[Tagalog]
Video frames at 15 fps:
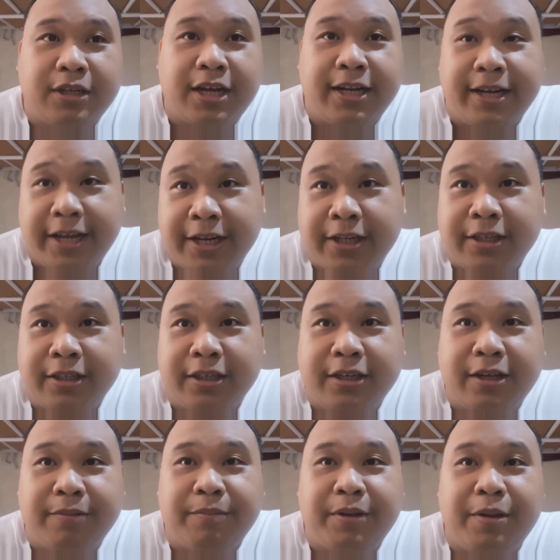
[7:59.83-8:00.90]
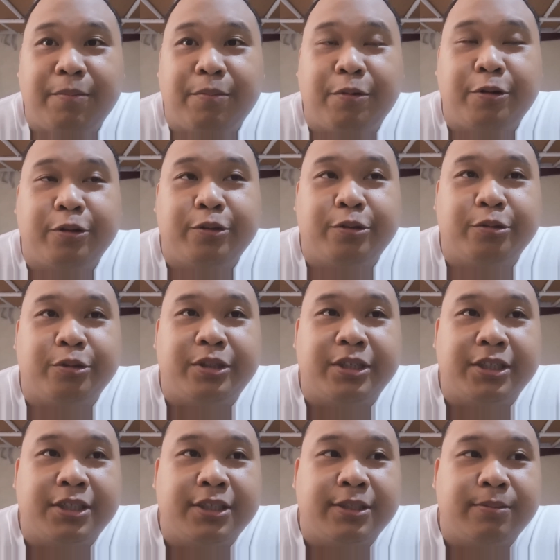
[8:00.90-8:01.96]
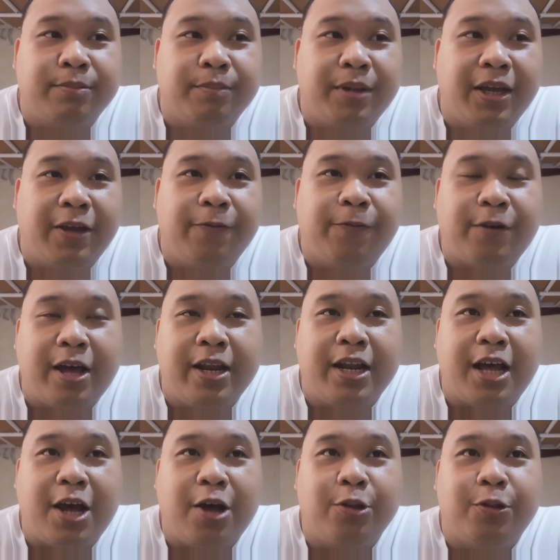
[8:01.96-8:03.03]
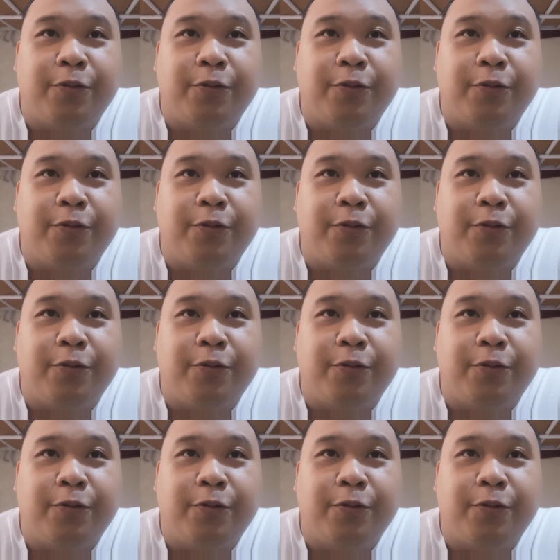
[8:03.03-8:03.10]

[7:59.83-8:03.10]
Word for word: at it able to just make fun out